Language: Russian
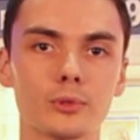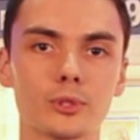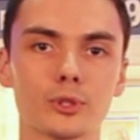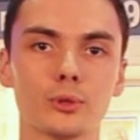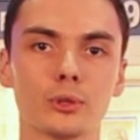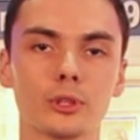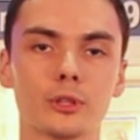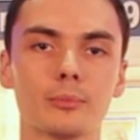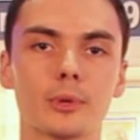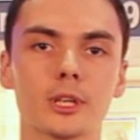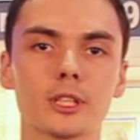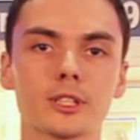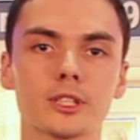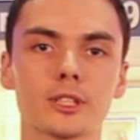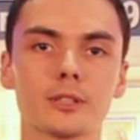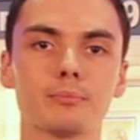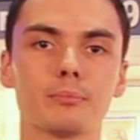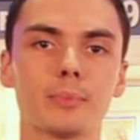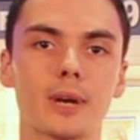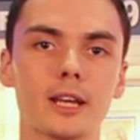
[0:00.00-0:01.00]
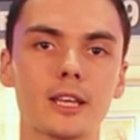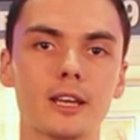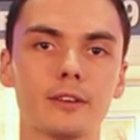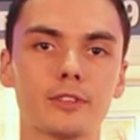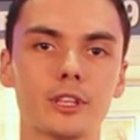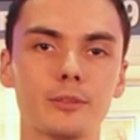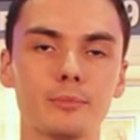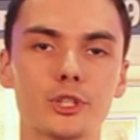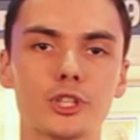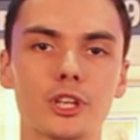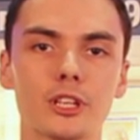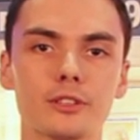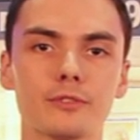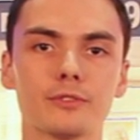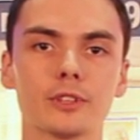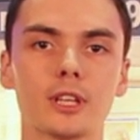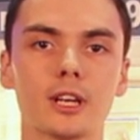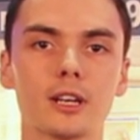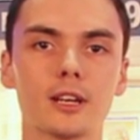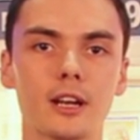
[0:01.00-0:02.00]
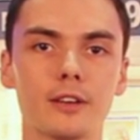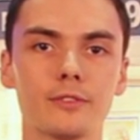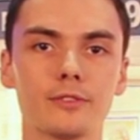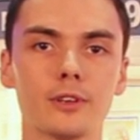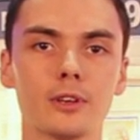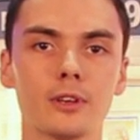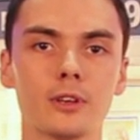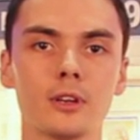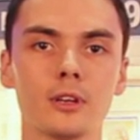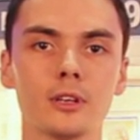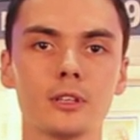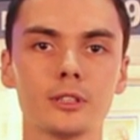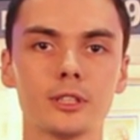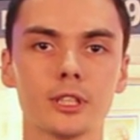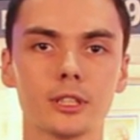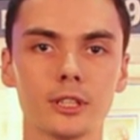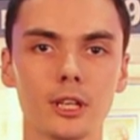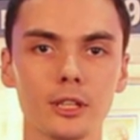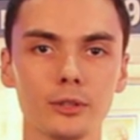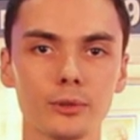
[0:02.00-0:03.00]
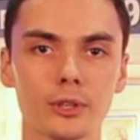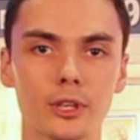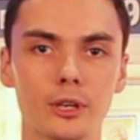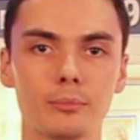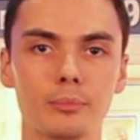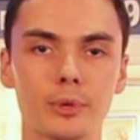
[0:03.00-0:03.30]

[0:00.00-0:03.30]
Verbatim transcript: с долгим процессом проявки и печати фотографии, технология,